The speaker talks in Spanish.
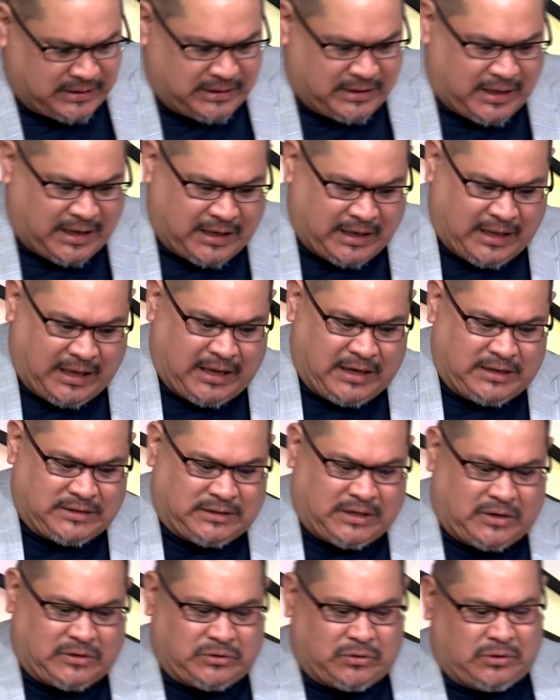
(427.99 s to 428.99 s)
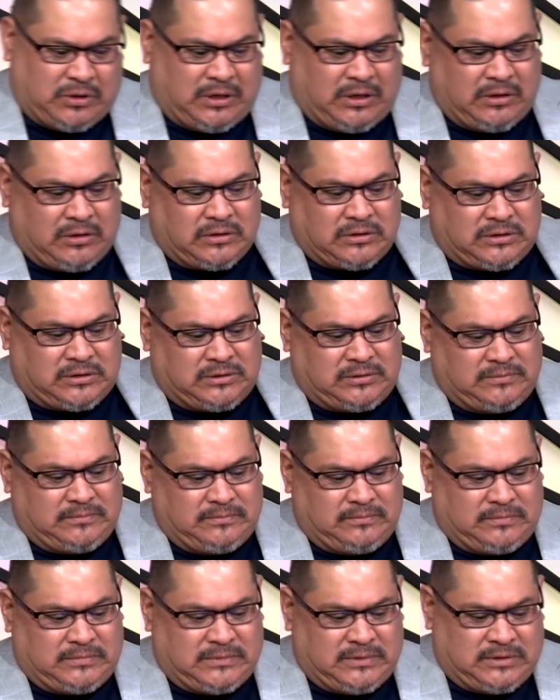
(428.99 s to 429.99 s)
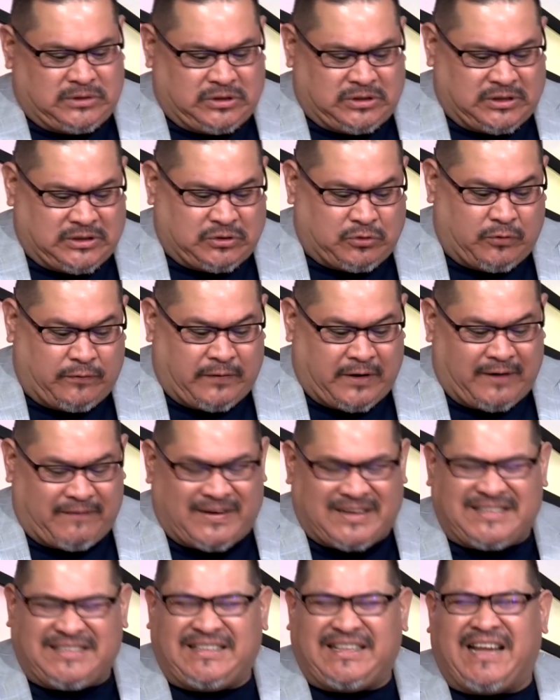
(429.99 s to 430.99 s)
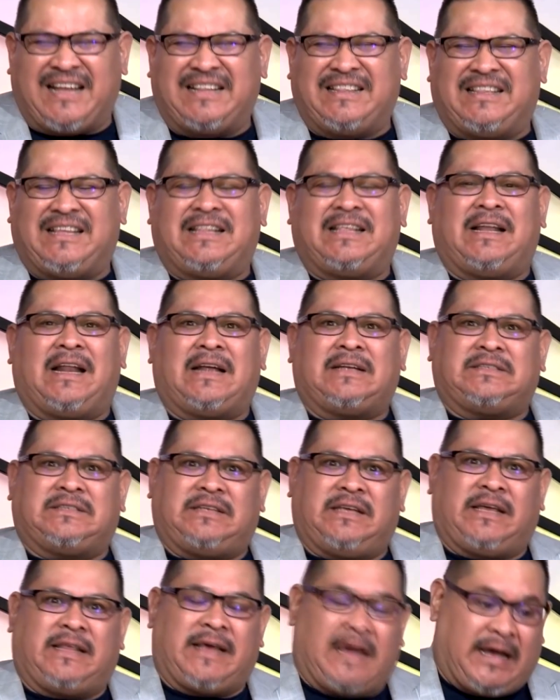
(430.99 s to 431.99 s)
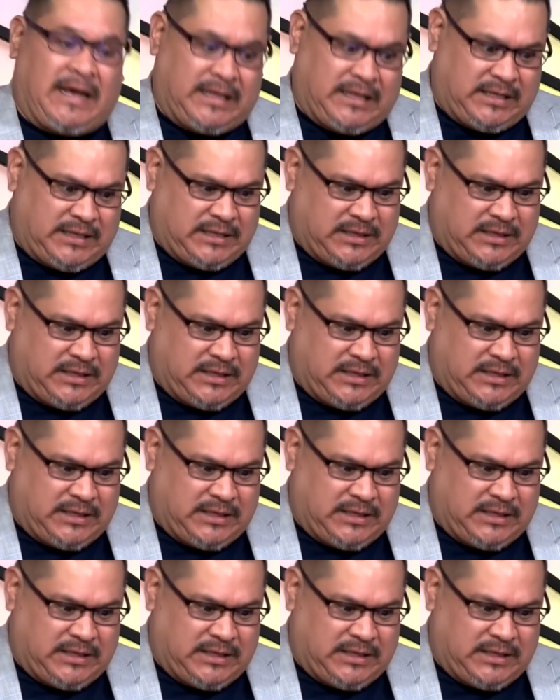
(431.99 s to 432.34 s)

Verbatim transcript: Aquí en Estados Unidos se sufre bastante de la ansiedad.